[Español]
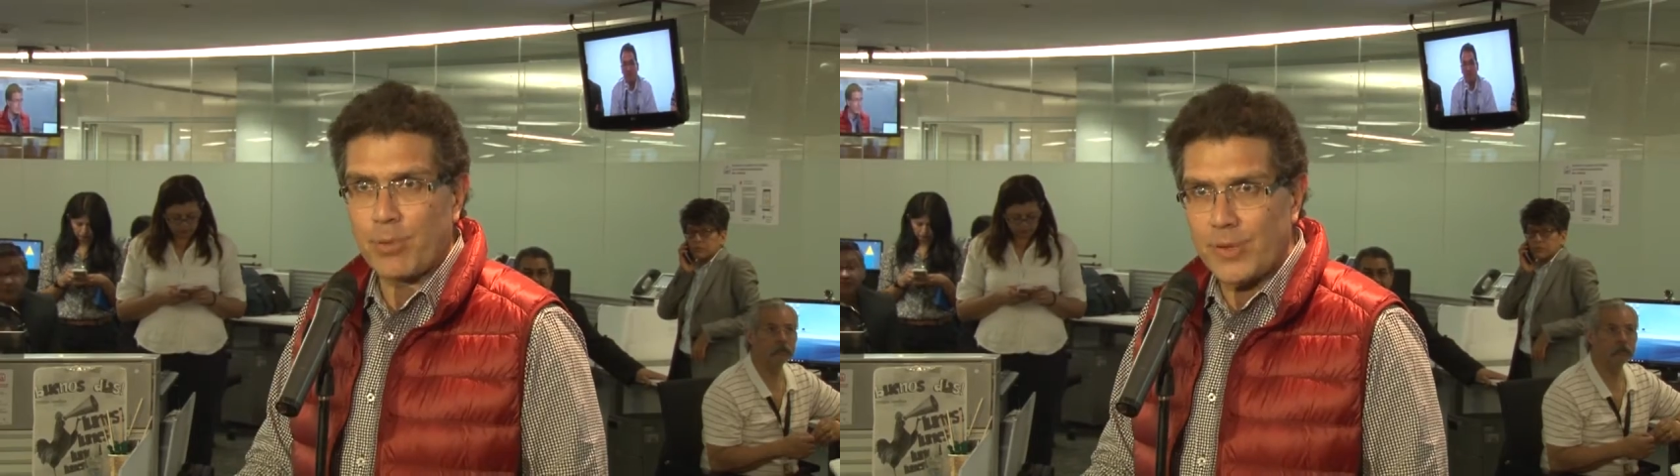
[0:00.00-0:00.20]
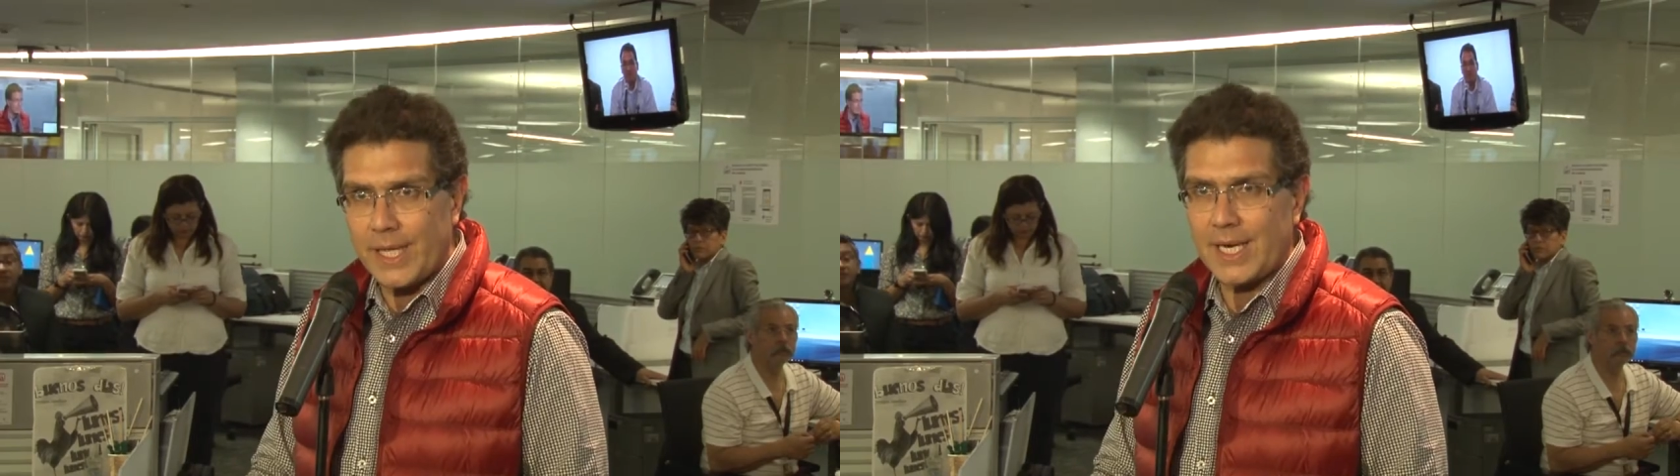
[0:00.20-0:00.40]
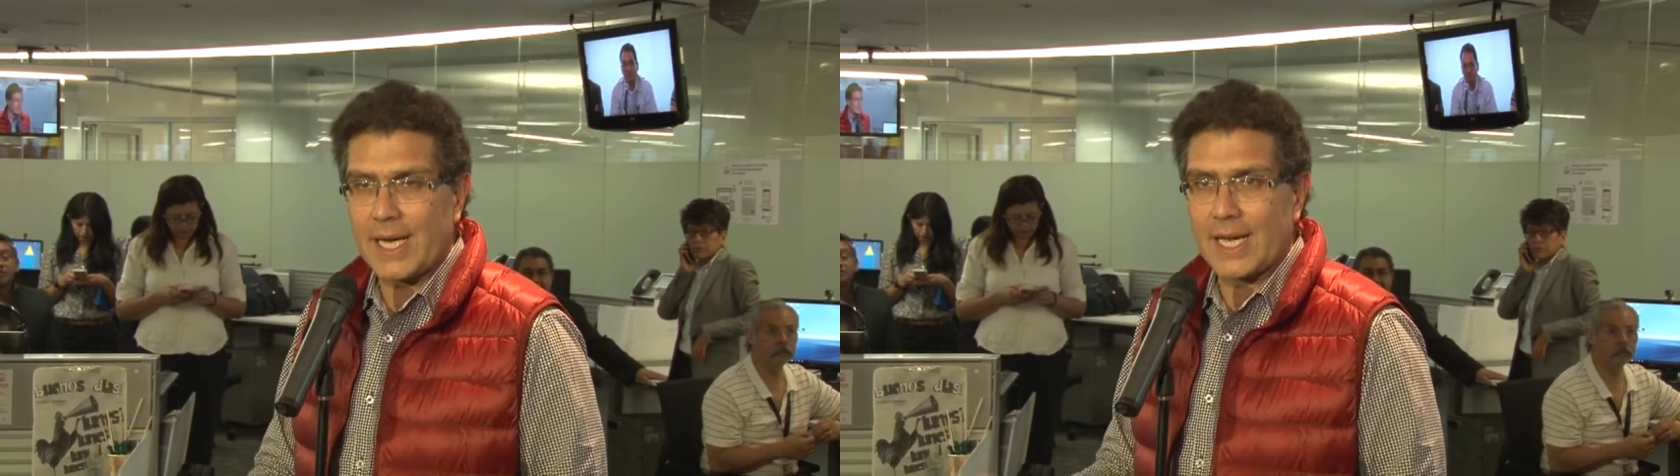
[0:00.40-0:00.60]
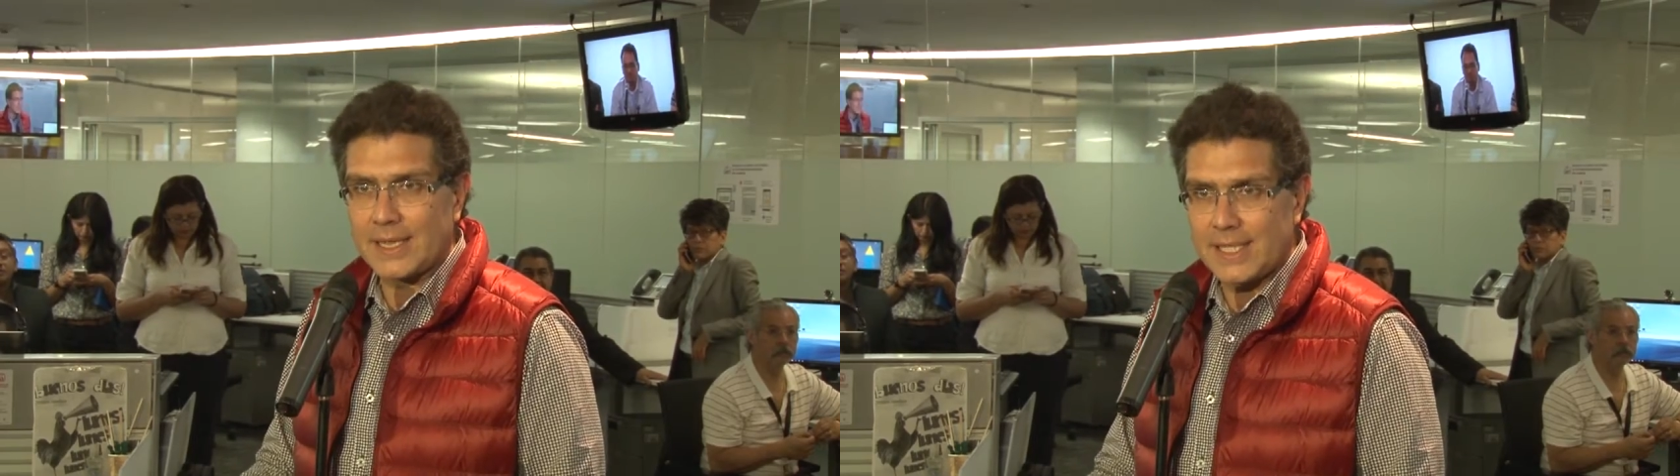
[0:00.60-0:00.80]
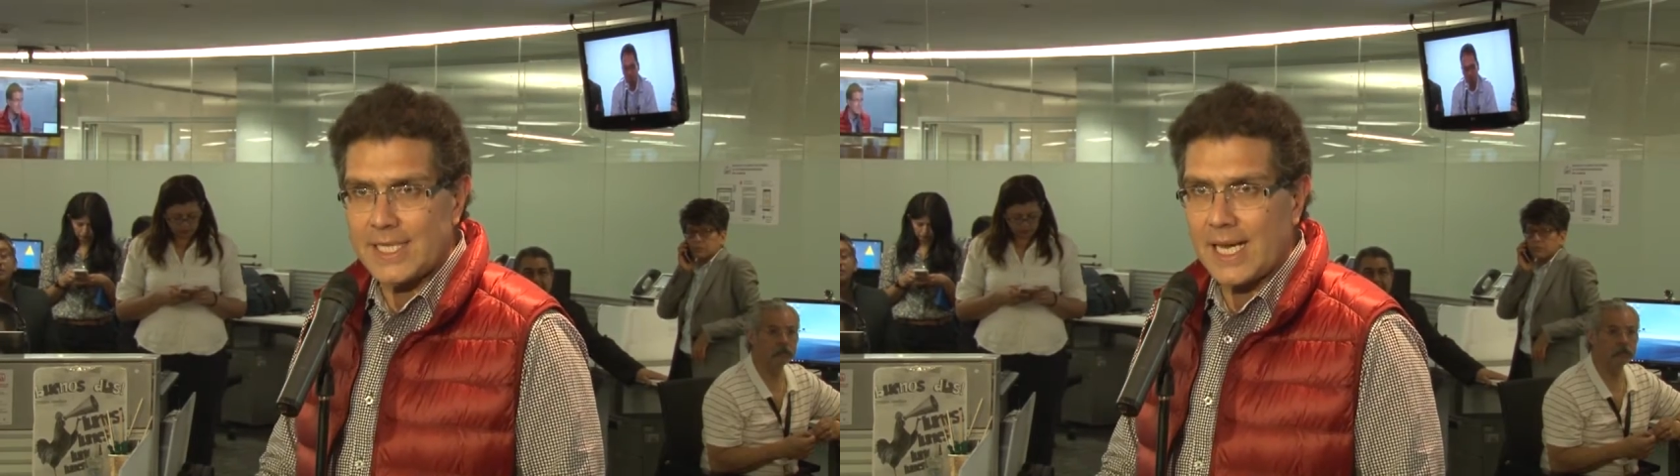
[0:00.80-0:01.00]
poder
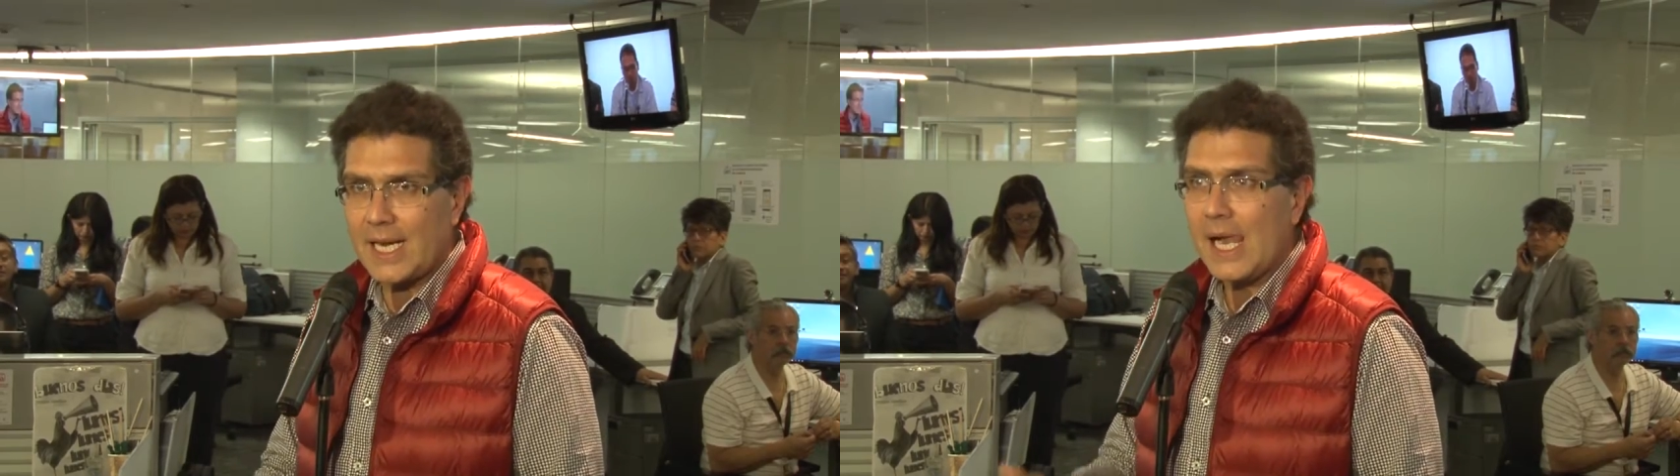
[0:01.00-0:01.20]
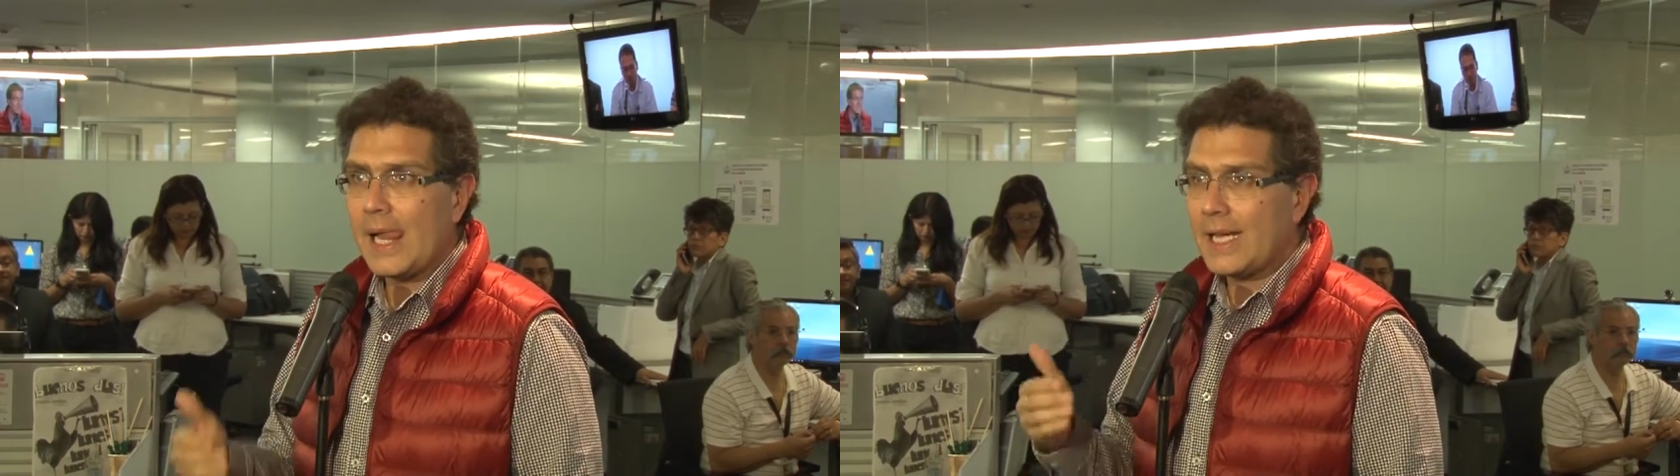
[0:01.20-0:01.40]
garantizar